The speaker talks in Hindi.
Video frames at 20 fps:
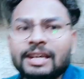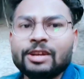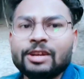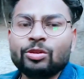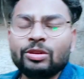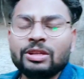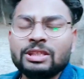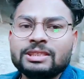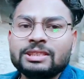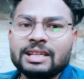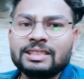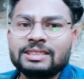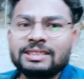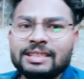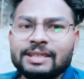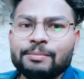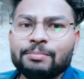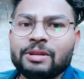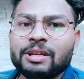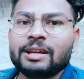रोलेक्स का
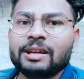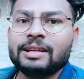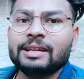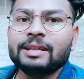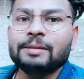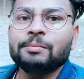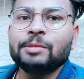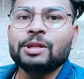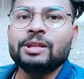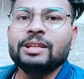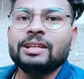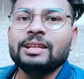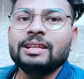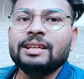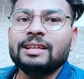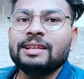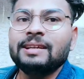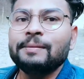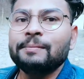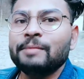ग्रिप लगाने का मन नहीं
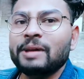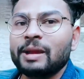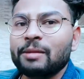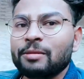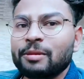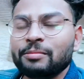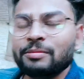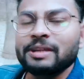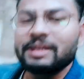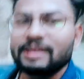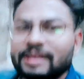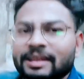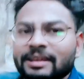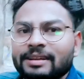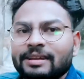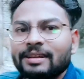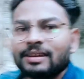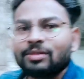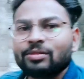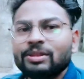है बार बार मैं ट्राई
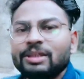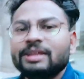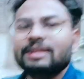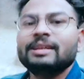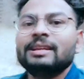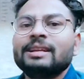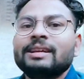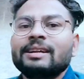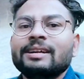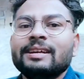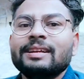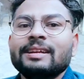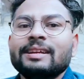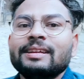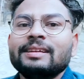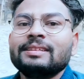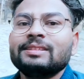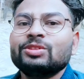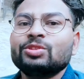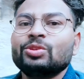कर रहा हूँ ये नहीं लगा रहा
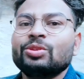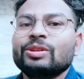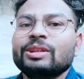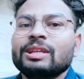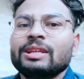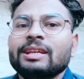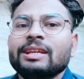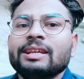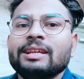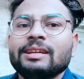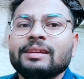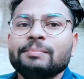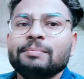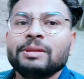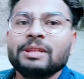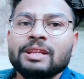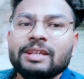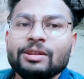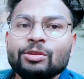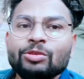है छोड़ के
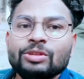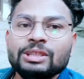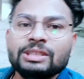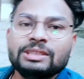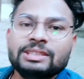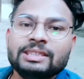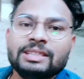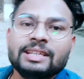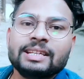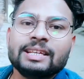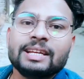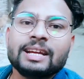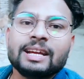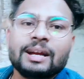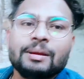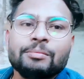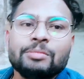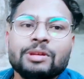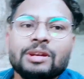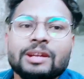पता नहीं उल्टी सीधे क्या
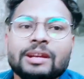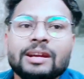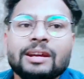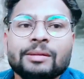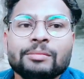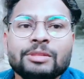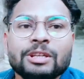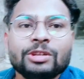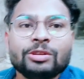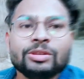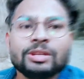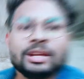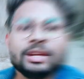काम कर रहा है अब देखो